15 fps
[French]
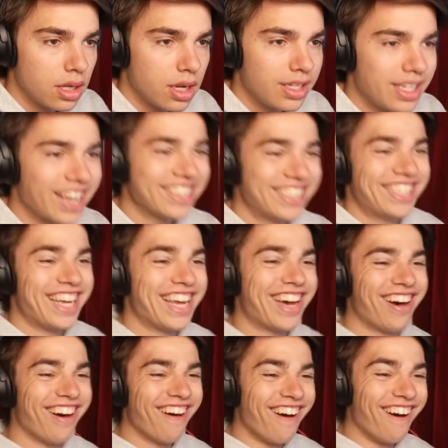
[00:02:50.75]
Les
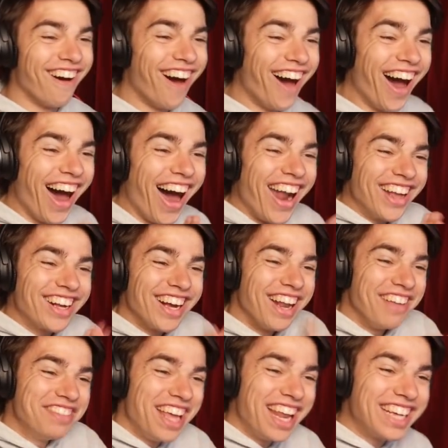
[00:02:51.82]
archères. Oh, le
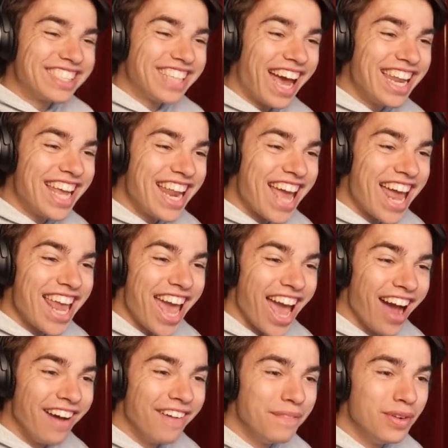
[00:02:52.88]
golf d'Elex Allez, allez, allez
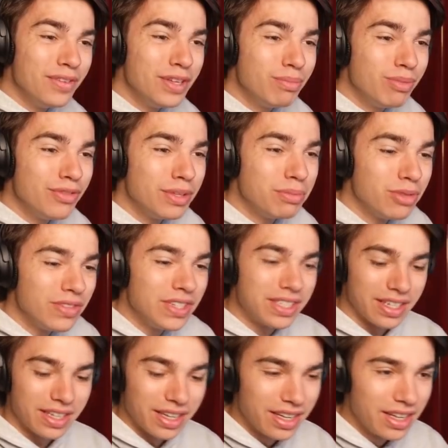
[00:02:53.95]
Plus vite, plus vite, plus vite.